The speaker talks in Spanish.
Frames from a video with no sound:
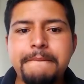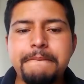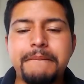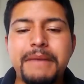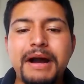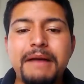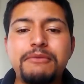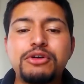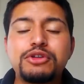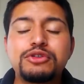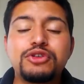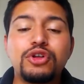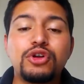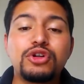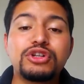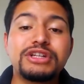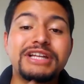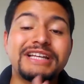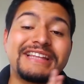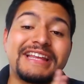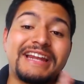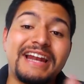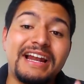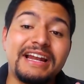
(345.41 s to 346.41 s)
Vamos los
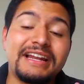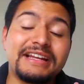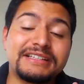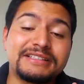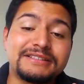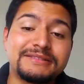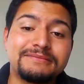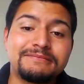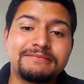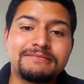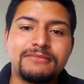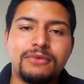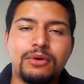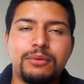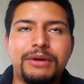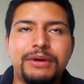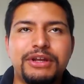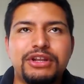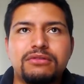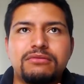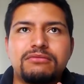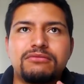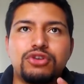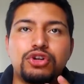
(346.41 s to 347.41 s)
laterales, o
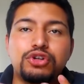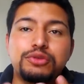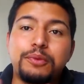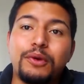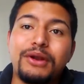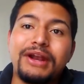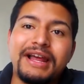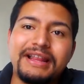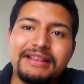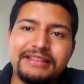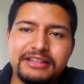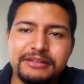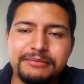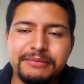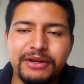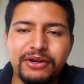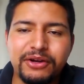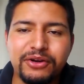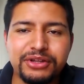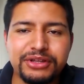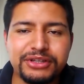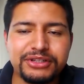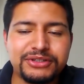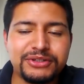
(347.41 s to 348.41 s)
bueno, los volantes
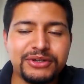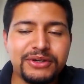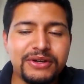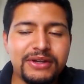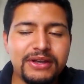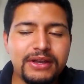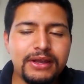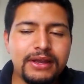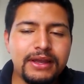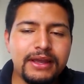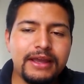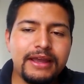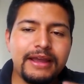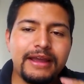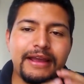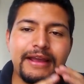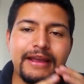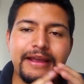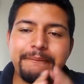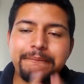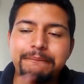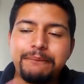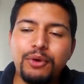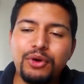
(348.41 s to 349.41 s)
mejor dicho.
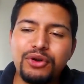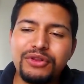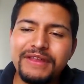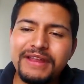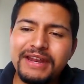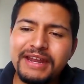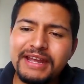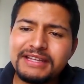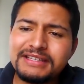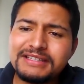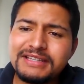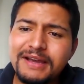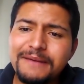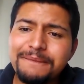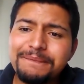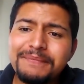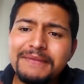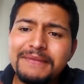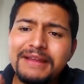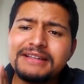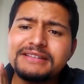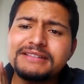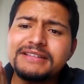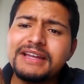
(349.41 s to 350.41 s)
Por derecha
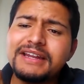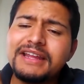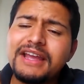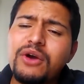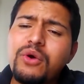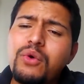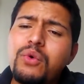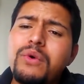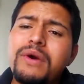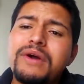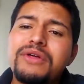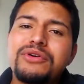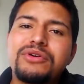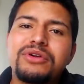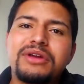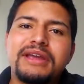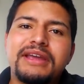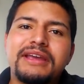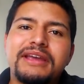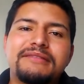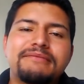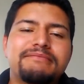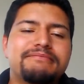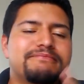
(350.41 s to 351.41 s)
estaría un jugador
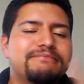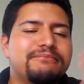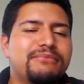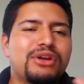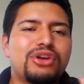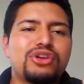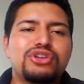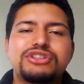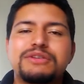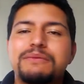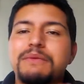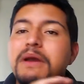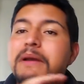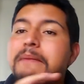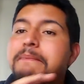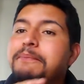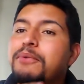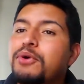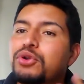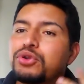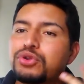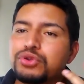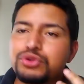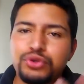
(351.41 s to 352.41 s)
que, bueno, se mueve
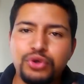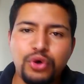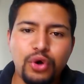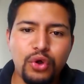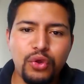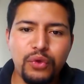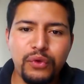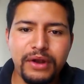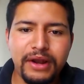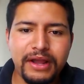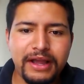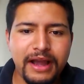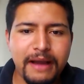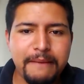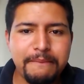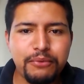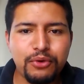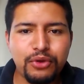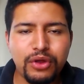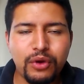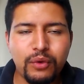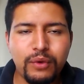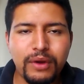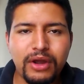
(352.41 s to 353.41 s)
por todo el
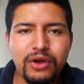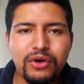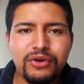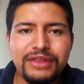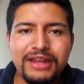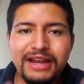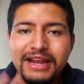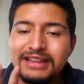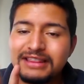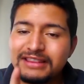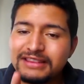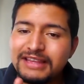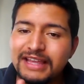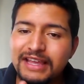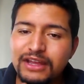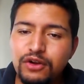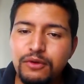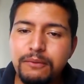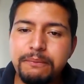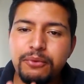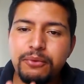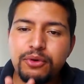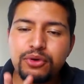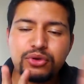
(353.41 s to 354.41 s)
campo de juego
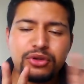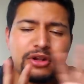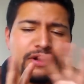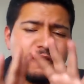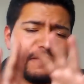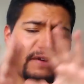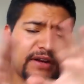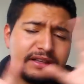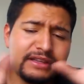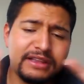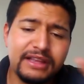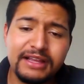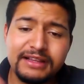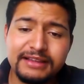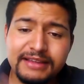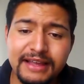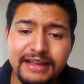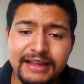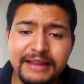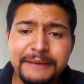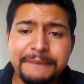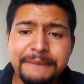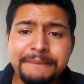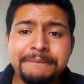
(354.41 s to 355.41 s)
delantero, por doble frente de
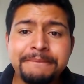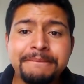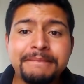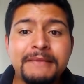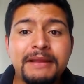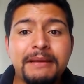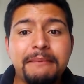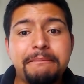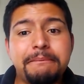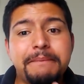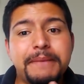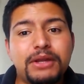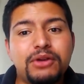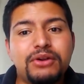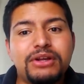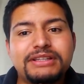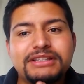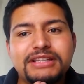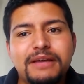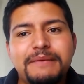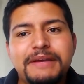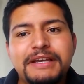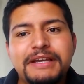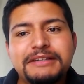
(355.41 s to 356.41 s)
ataque, pero
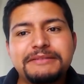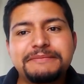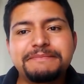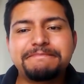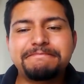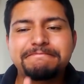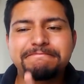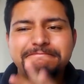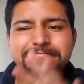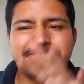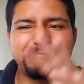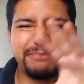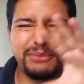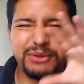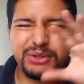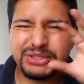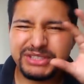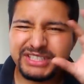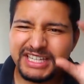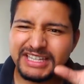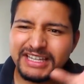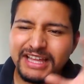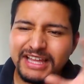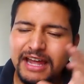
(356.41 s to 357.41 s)
esta vez
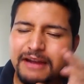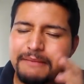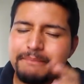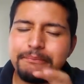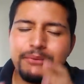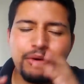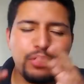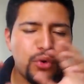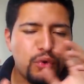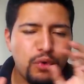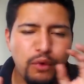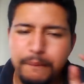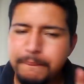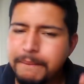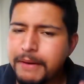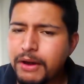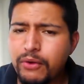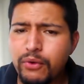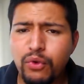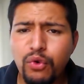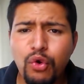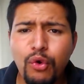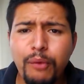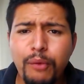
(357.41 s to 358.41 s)
por llenar, por ocupar
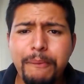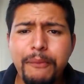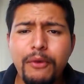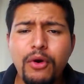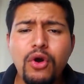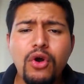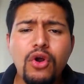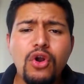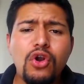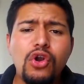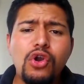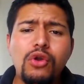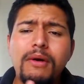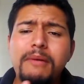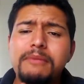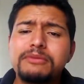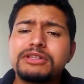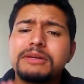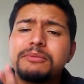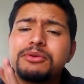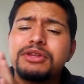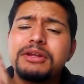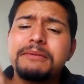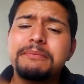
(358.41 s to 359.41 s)
un cupo, lo
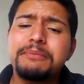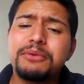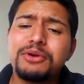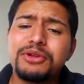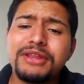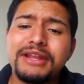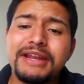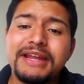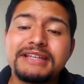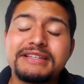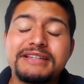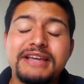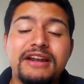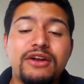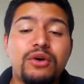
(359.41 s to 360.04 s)
vamos a poner por derecha.